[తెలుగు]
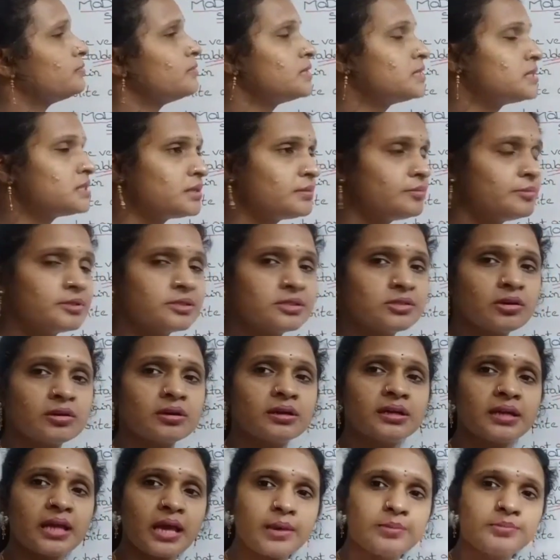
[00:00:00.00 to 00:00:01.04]
వెజిటబుల్స్ యొక్క
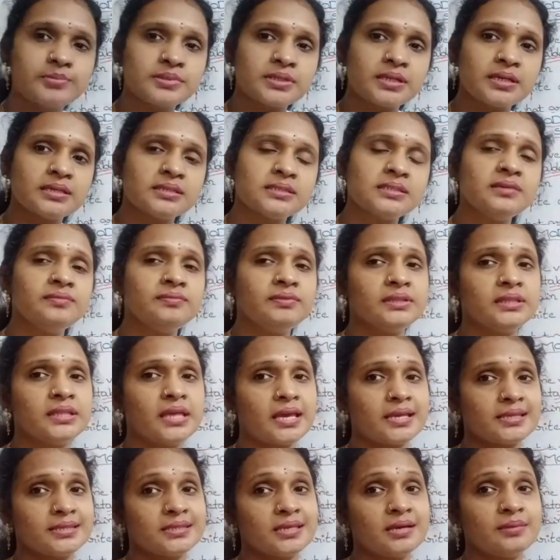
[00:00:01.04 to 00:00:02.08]
టైప్స్ రాసి విత్
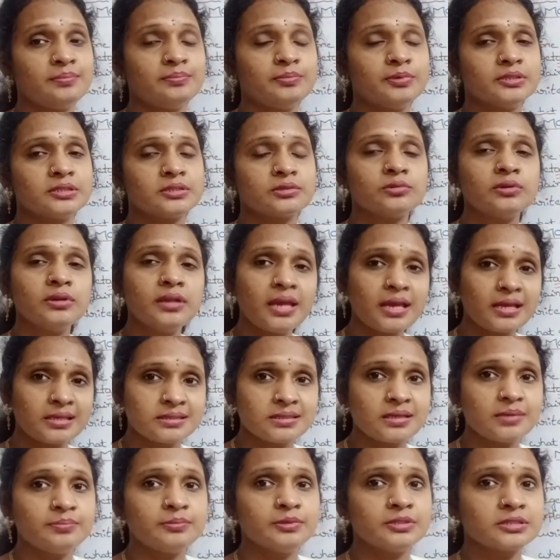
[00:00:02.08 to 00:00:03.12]
ఎగ్జాంపుల్స్ కొన్ని
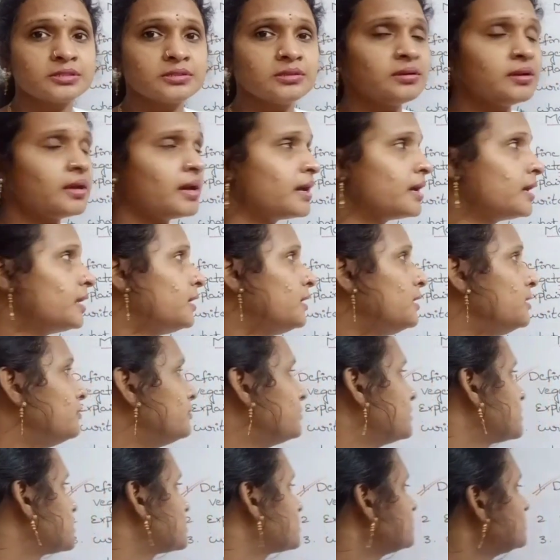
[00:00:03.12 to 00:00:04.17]
ఎగ్జాంపుల్స్తో రాయాలండి
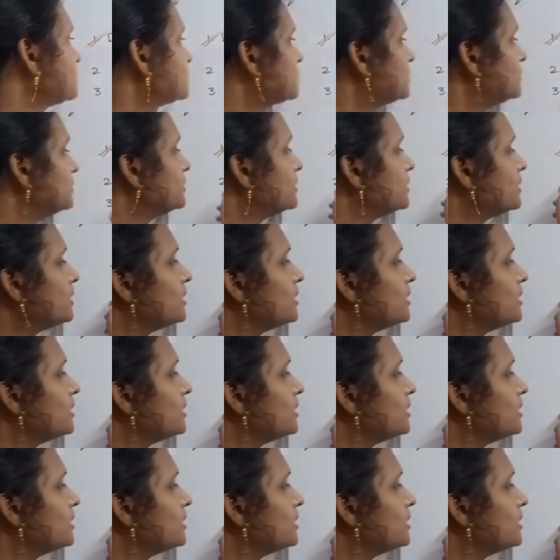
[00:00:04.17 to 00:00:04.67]
ఫస్ట్ క్వశ్చన్